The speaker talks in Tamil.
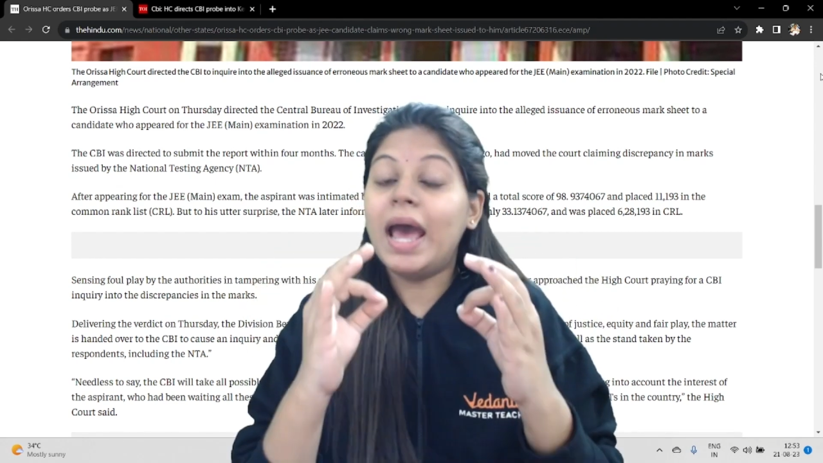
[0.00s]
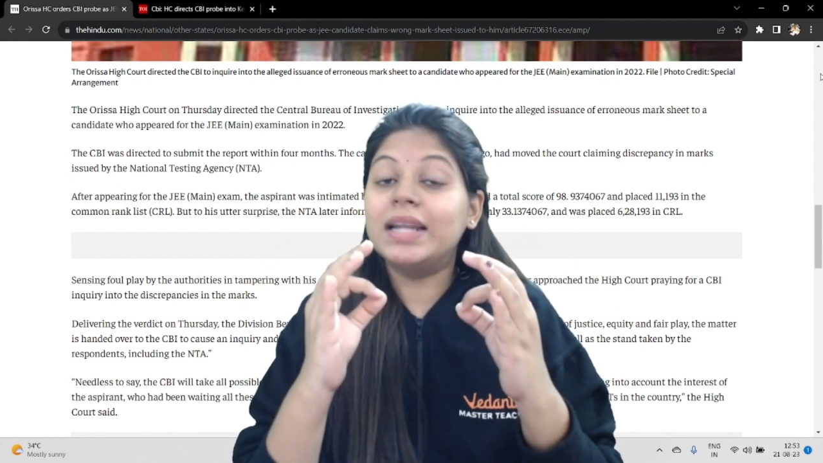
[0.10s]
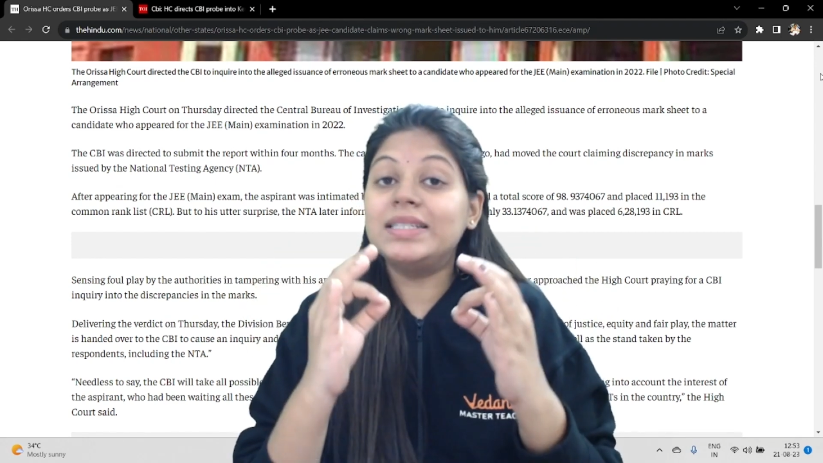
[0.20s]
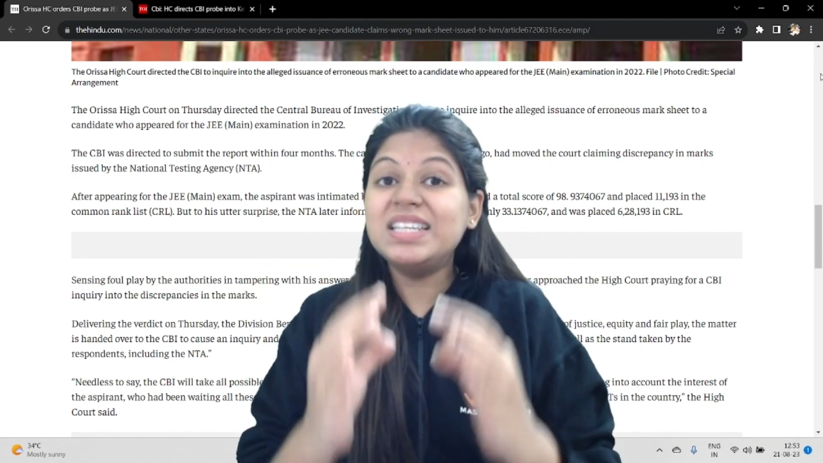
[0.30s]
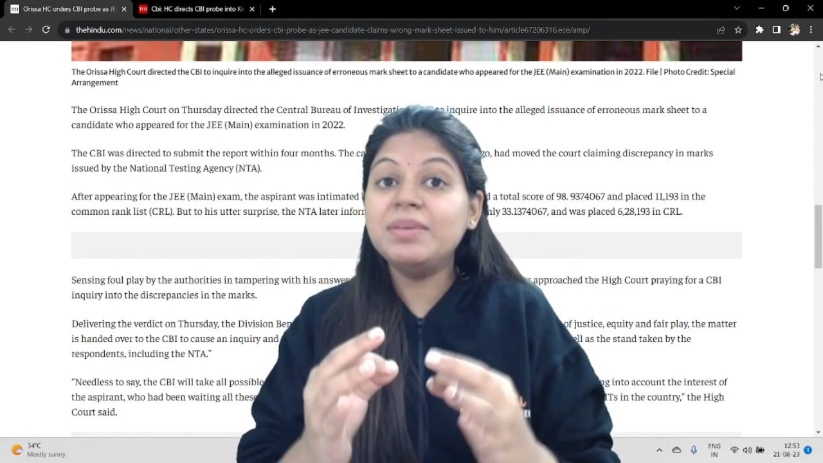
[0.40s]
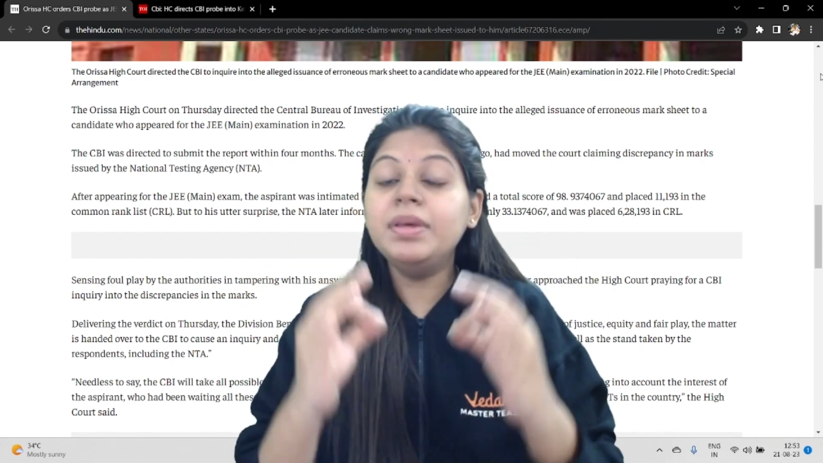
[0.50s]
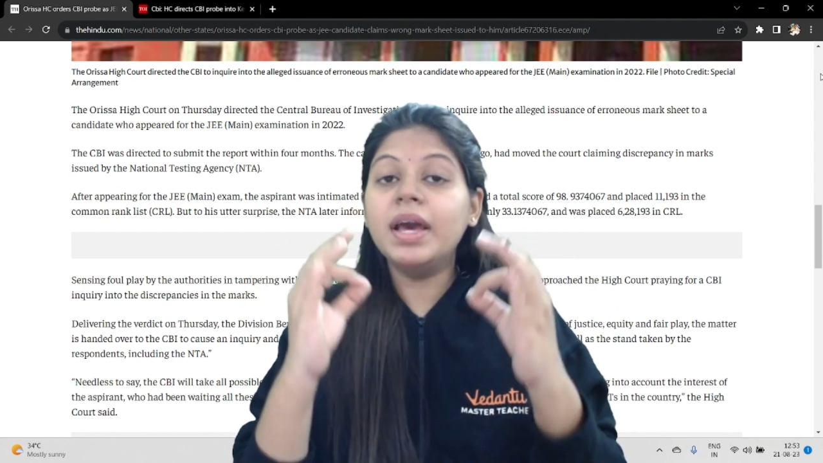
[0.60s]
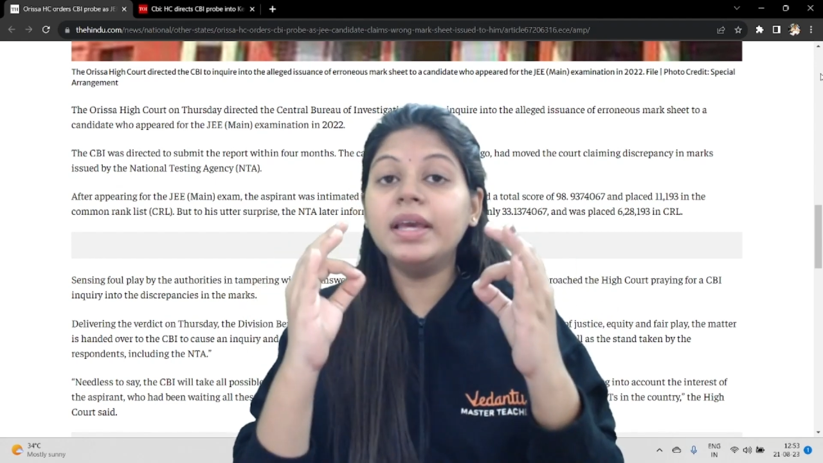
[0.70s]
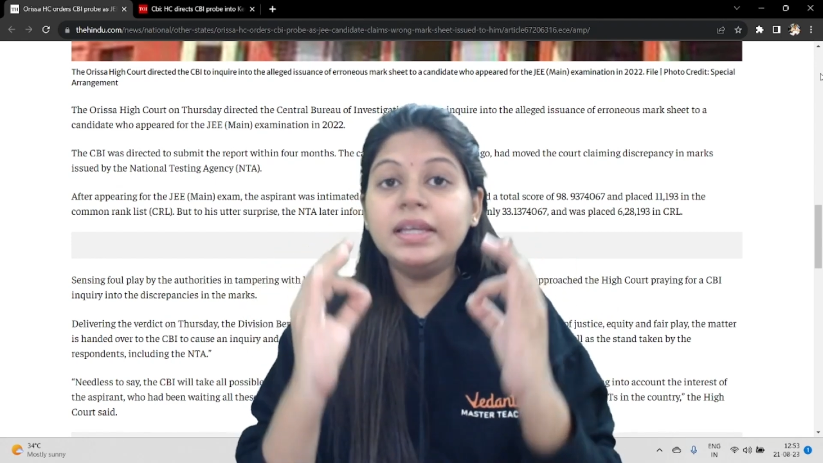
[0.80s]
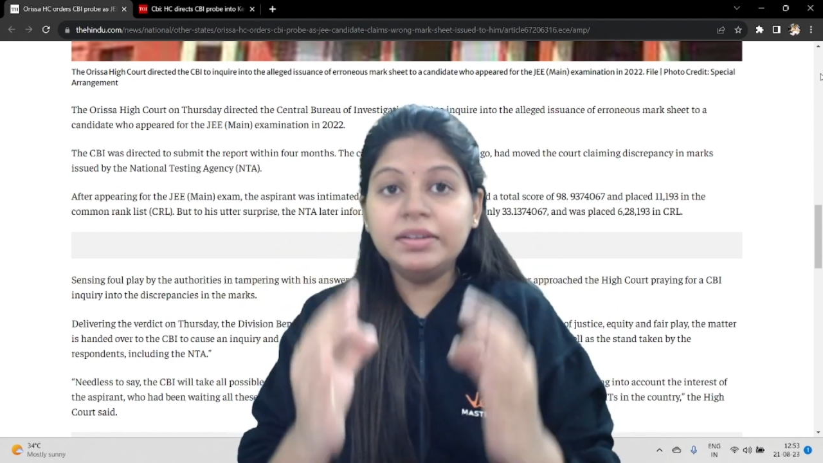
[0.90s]
அண்ட்
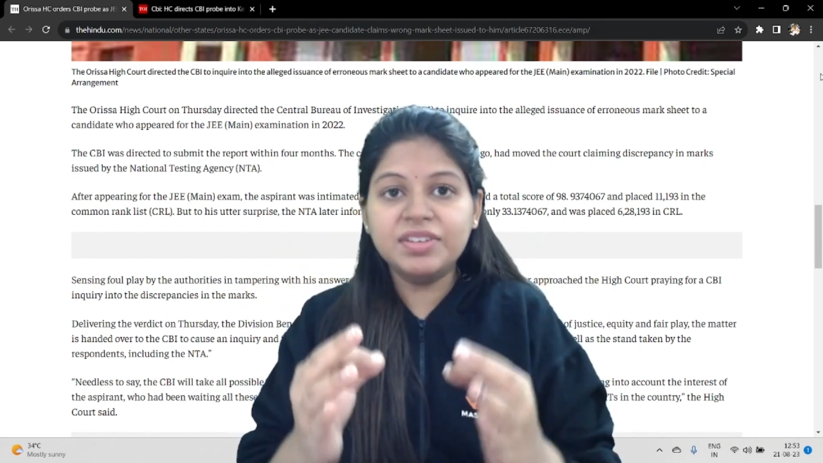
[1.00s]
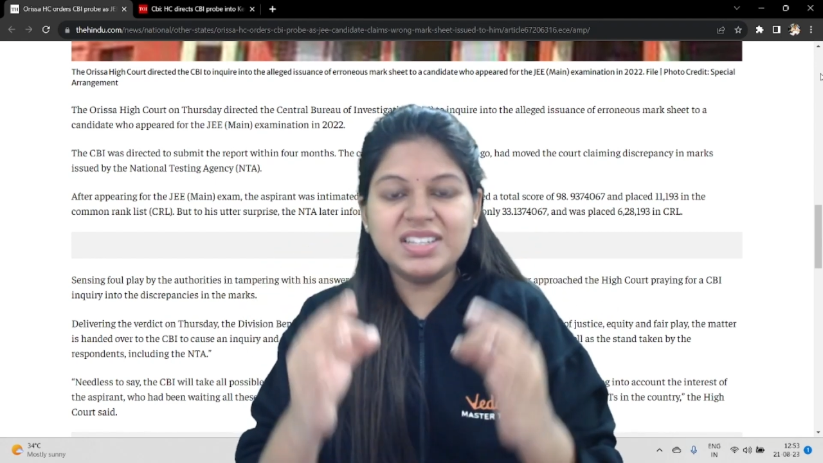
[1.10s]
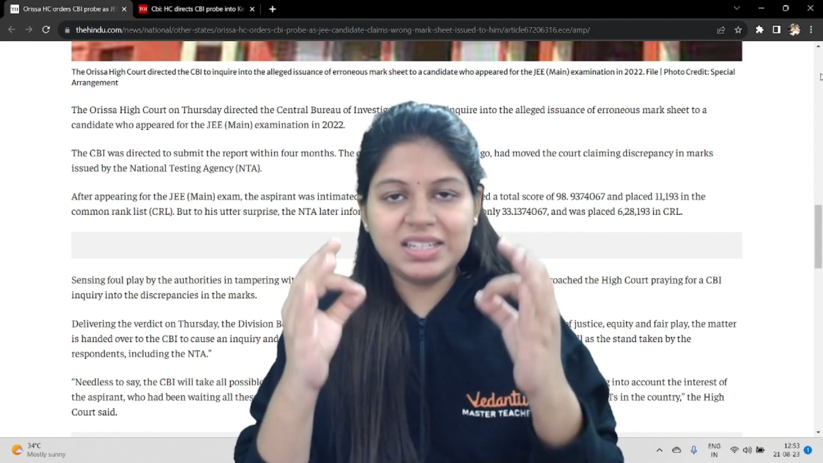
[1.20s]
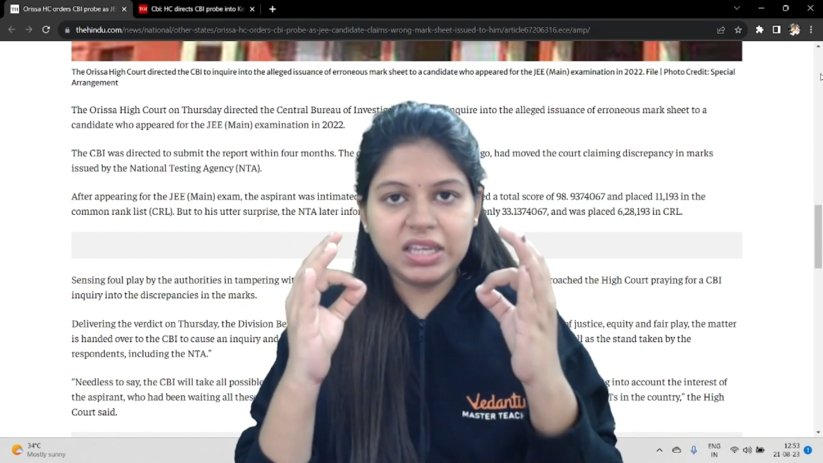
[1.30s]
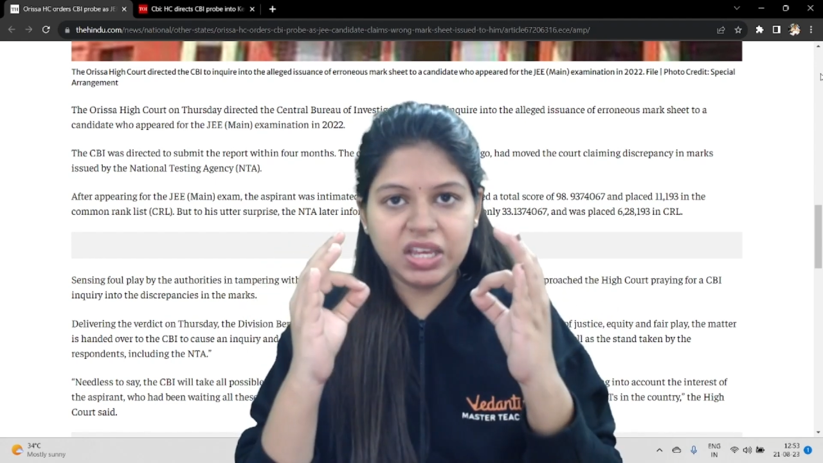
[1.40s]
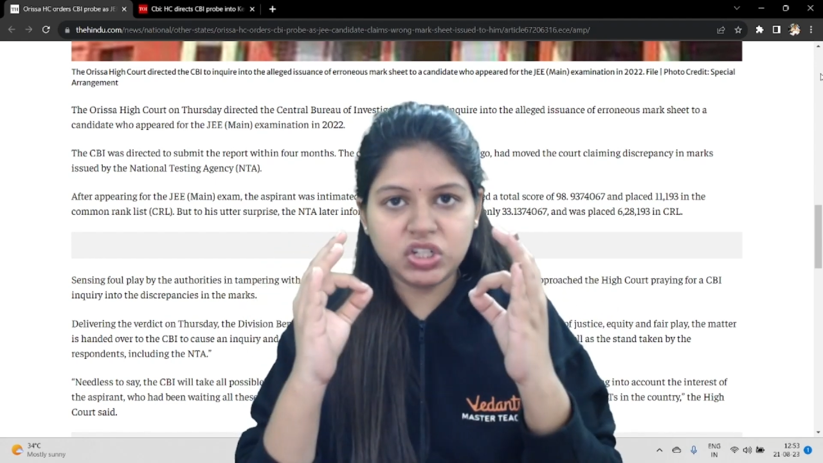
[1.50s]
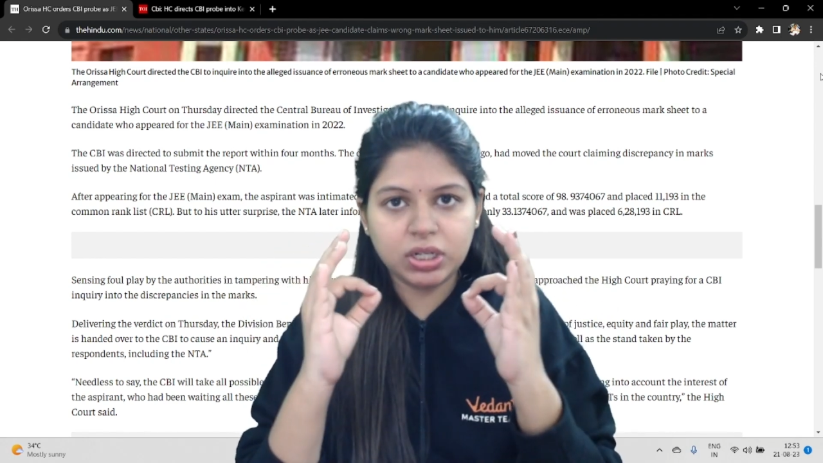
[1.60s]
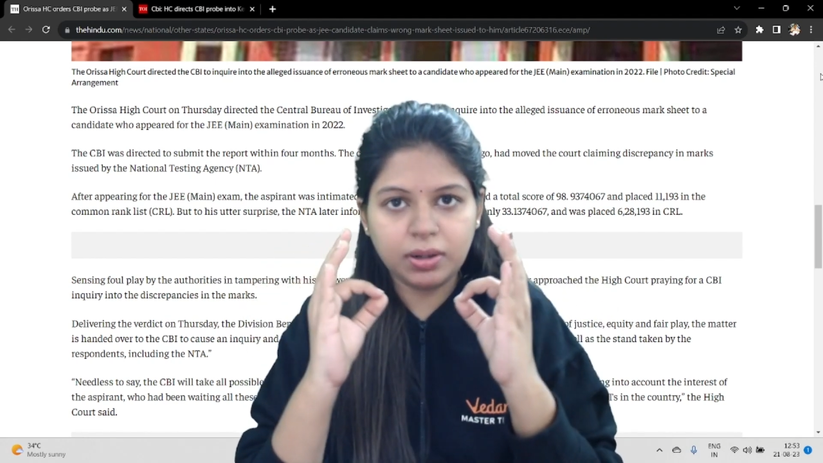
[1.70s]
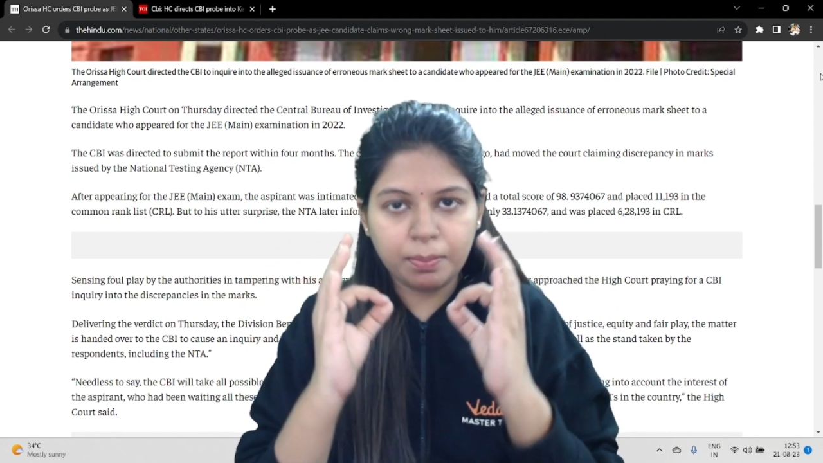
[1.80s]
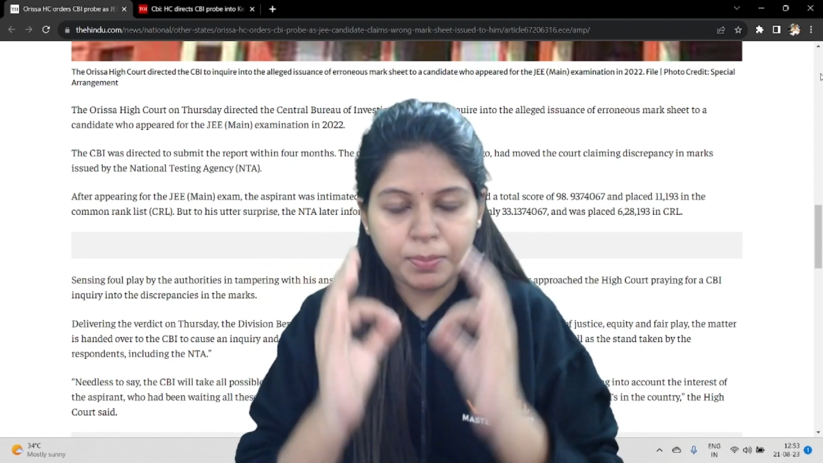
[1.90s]
சிபிஐ
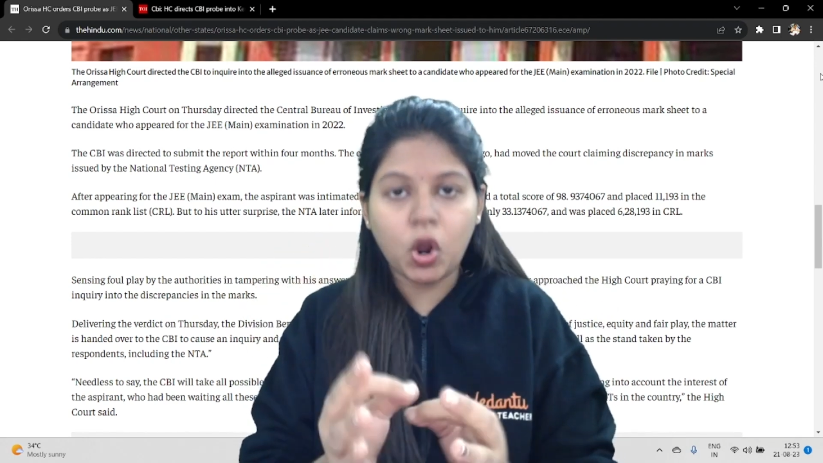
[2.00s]
இன்வெஸ்டிகேஷன்